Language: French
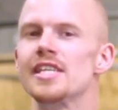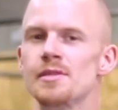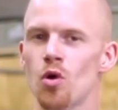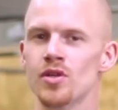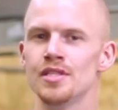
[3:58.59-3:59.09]
les
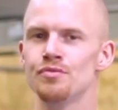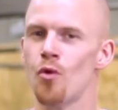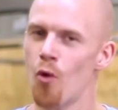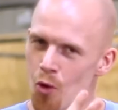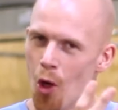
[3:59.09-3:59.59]
sportifs
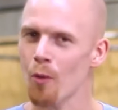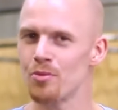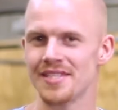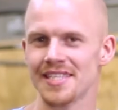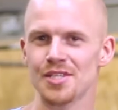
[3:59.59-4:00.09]
ont leurs
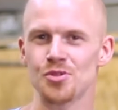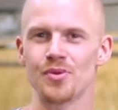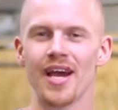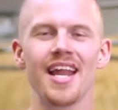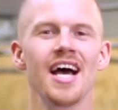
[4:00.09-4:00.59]
petits
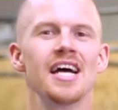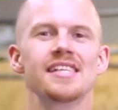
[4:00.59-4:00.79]
rituels.